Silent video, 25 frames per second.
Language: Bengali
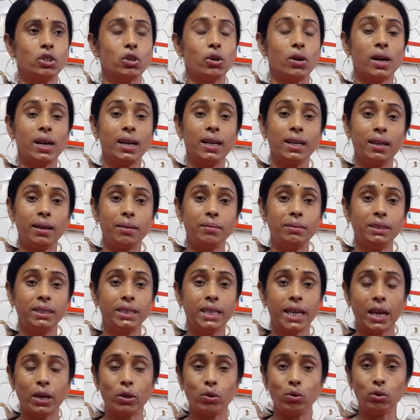সকালে আমি
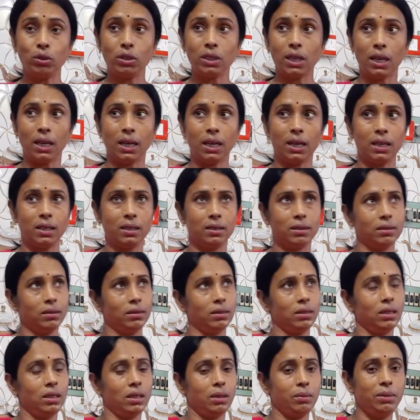ঢেঁড়স আর
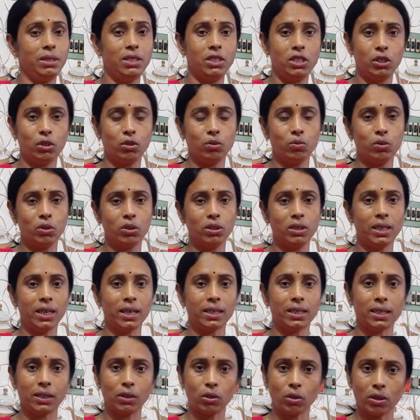মিষ্টি কুমড়ো দিয়ে
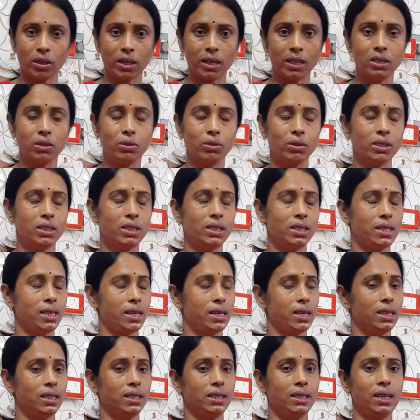একটা তরকারি করেছি
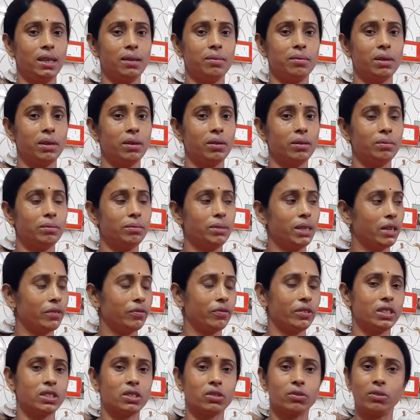সেটা দিয়ে আমরা
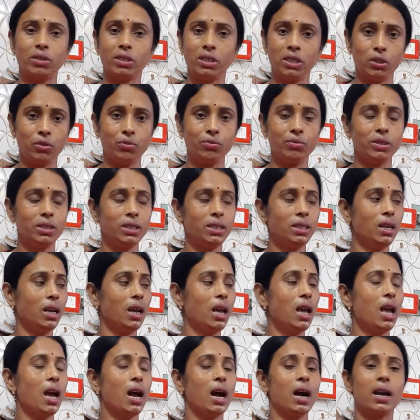ব্রেকফাস্ট করেছি রুটি
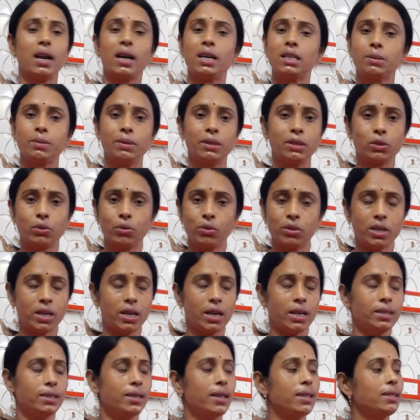আর হাজব্যান্ডকেও
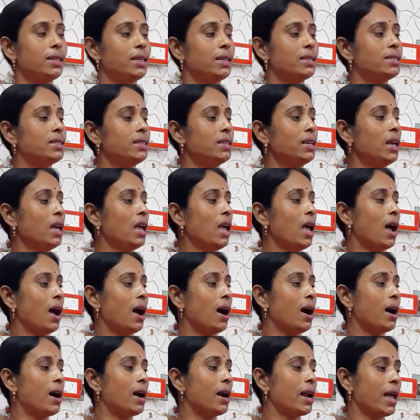সেটাই দিয়ে দিয়েছি
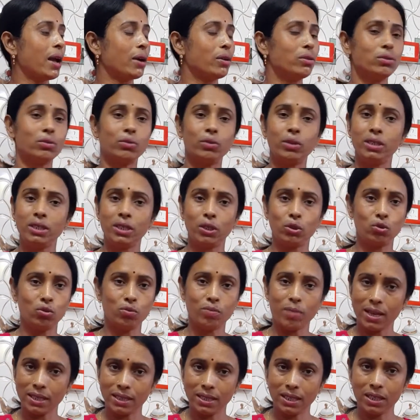আর এখন করেছি একটু
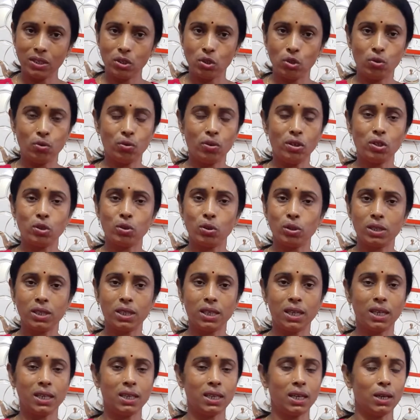মাছের ঝোল
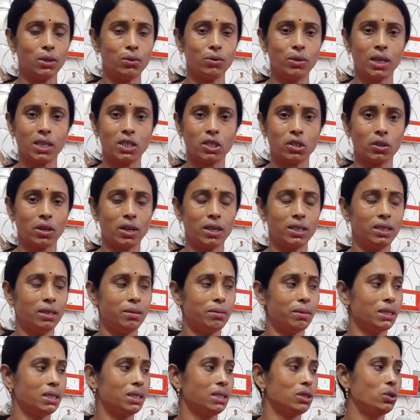সজনে ডাটা আলু কাঁচকলা
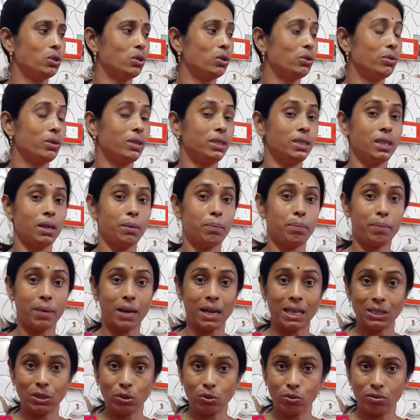দিয়ে মাছের ঝোল করেছি আর
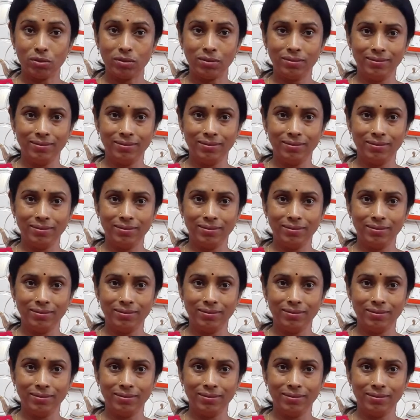পাঁচন